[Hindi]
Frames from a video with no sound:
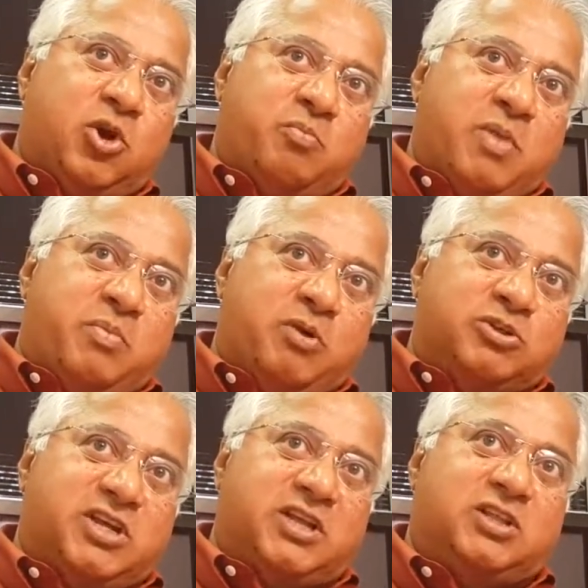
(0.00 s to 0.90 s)
यूरोप में
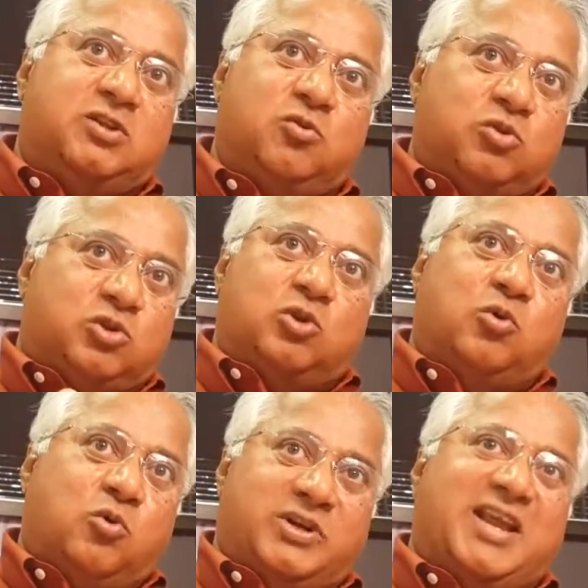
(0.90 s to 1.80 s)
पहुंचे
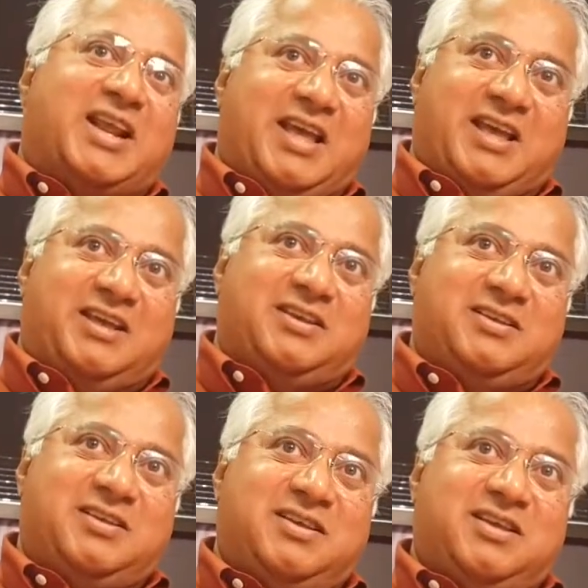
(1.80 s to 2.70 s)
तो वो डर गए
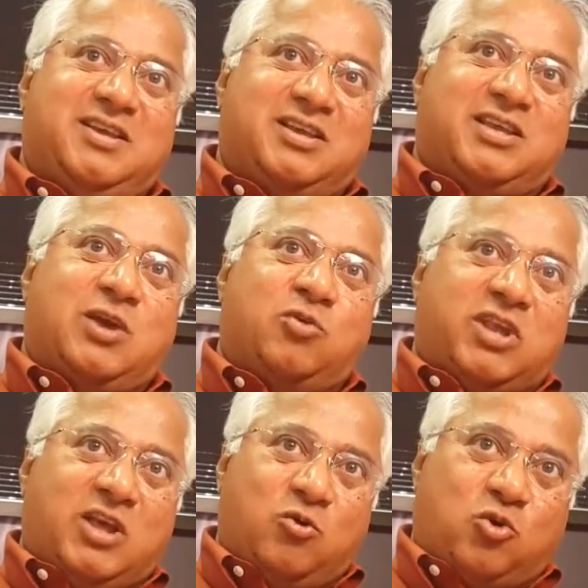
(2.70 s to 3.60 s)
कि
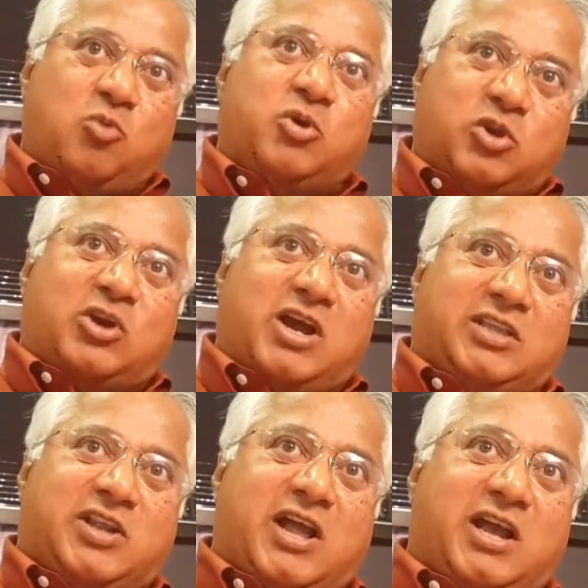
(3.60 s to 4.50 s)
उनके हुकूमतों का
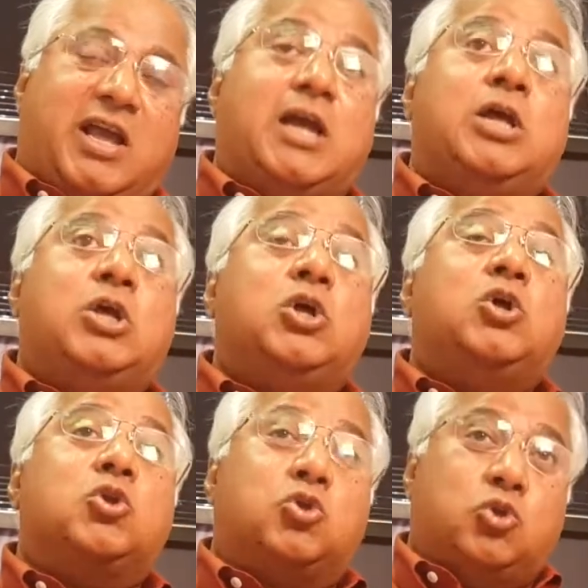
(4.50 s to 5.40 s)
ख़तरा आ गया
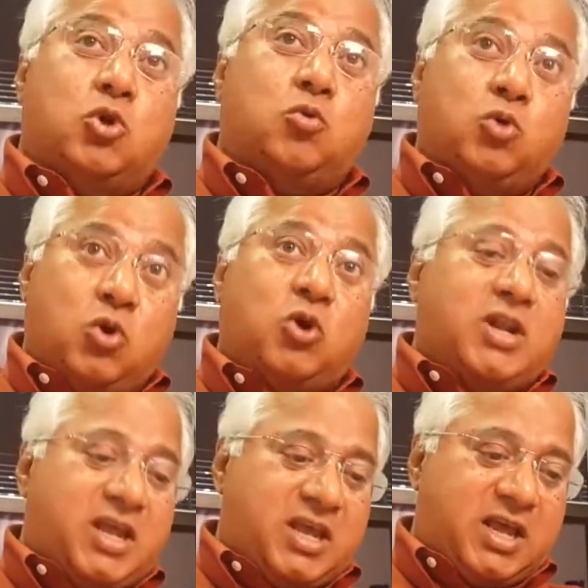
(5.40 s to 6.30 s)
तो
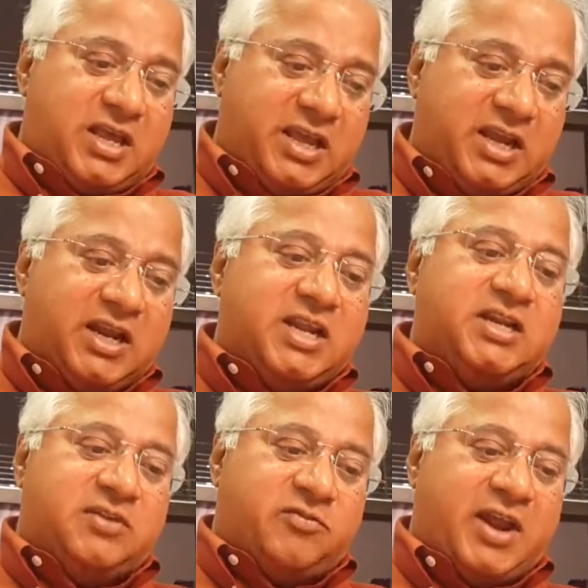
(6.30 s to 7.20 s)
उन्होंने
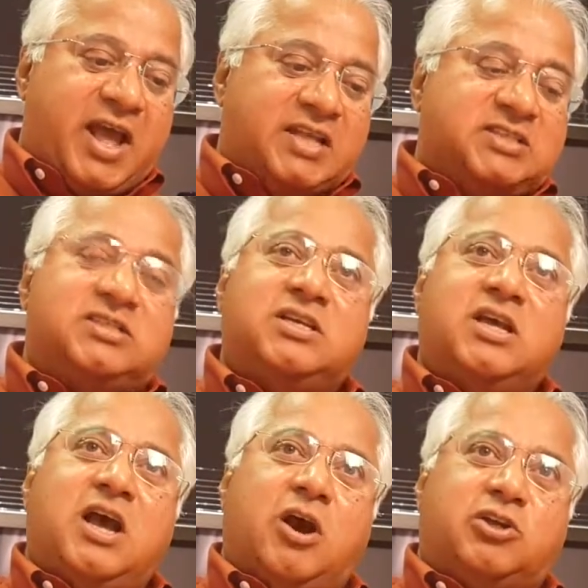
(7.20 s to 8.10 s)
इंग्लैंड फ्रांस
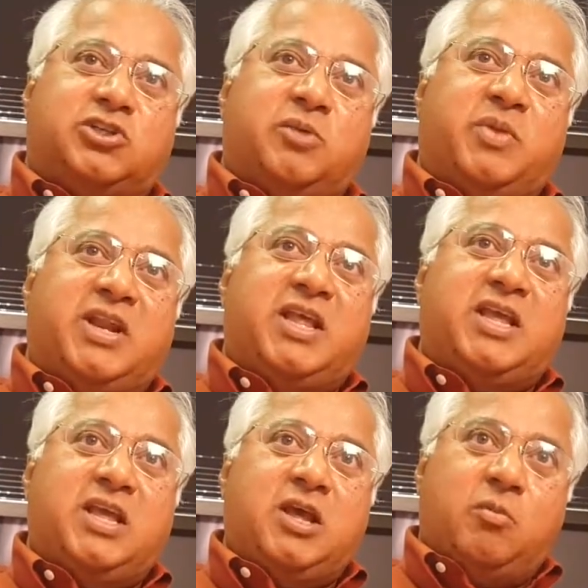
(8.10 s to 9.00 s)
और
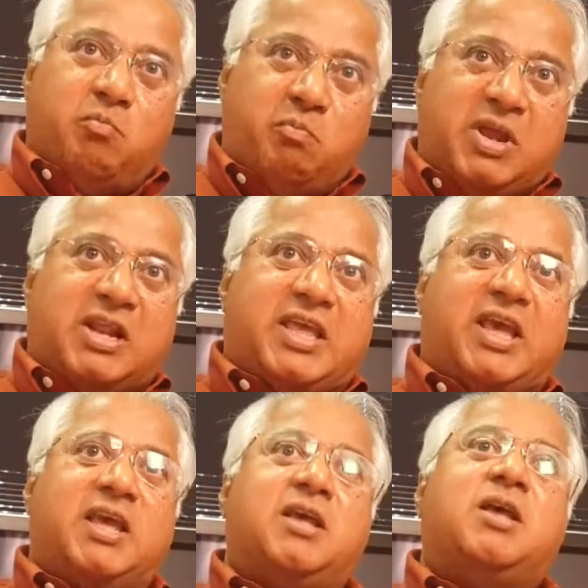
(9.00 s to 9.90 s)
जर्मनी मिल
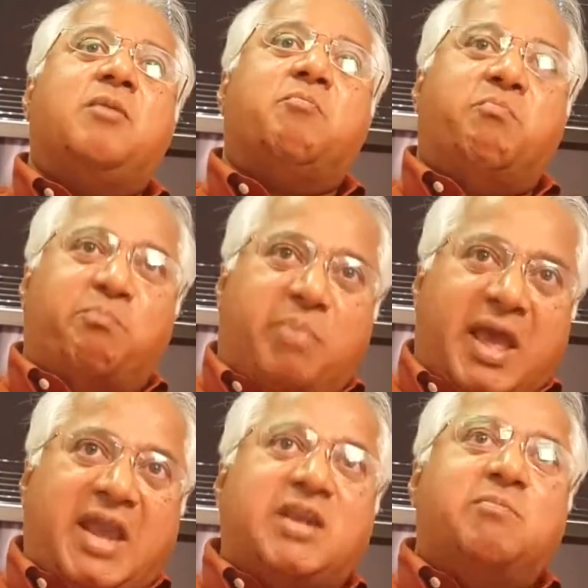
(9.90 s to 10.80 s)
के
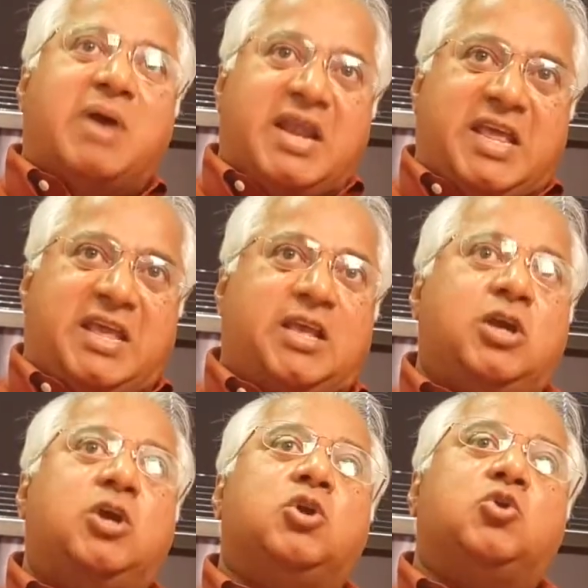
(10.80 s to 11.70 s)
पेड मनी
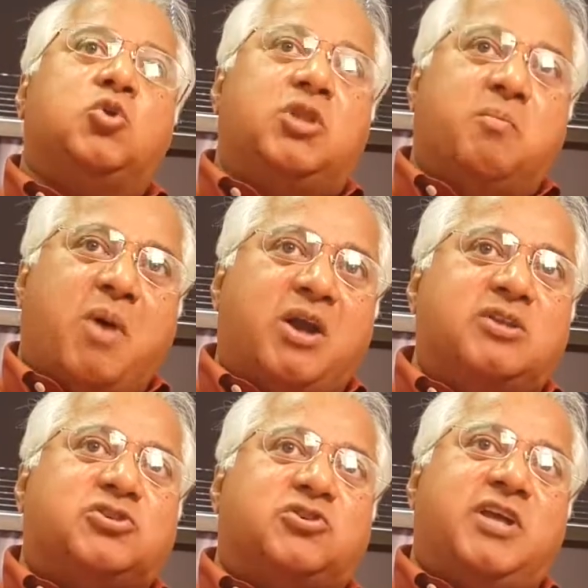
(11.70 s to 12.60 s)
टू द
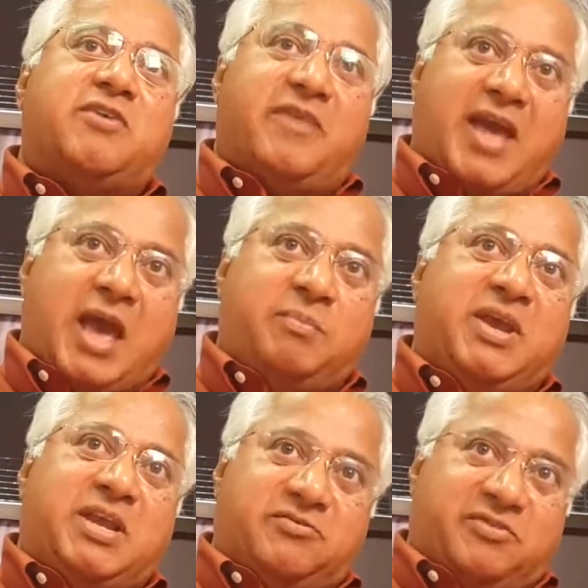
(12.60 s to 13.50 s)
मॉनेस्ट्री ऑफ
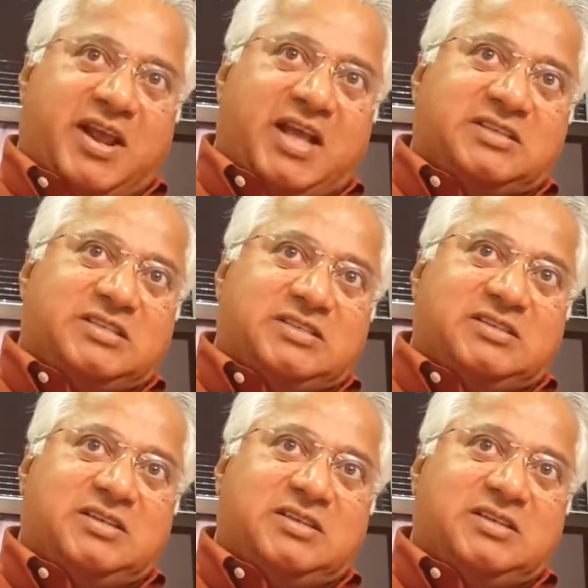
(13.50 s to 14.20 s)
एबी इन फ्रांस